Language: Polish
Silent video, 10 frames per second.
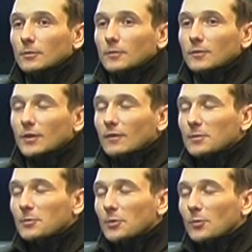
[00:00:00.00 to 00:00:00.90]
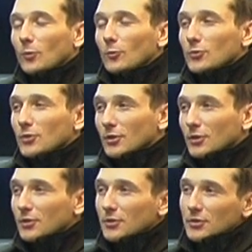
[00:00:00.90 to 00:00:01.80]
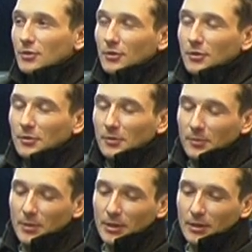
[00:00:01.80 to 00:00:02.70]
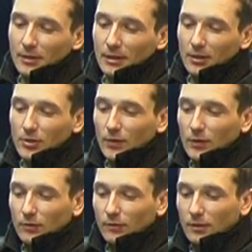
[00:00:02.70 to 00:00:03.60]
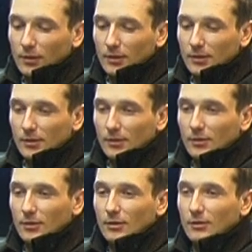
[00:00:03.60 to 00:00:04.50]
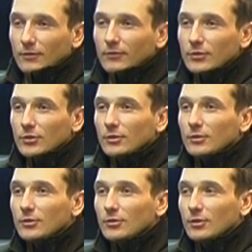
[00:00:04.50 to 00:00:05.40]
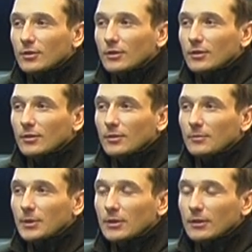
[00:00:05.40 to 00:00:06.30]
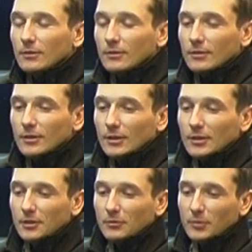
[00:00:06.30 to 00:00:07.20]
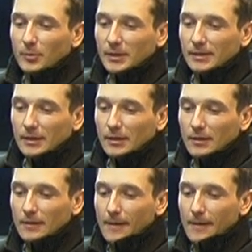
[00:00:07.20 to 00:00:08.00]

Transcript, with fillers: Wydawać by się mogło, że, że medal rangi światowej jest y, wyższy niż y, medal rangi europejskiej.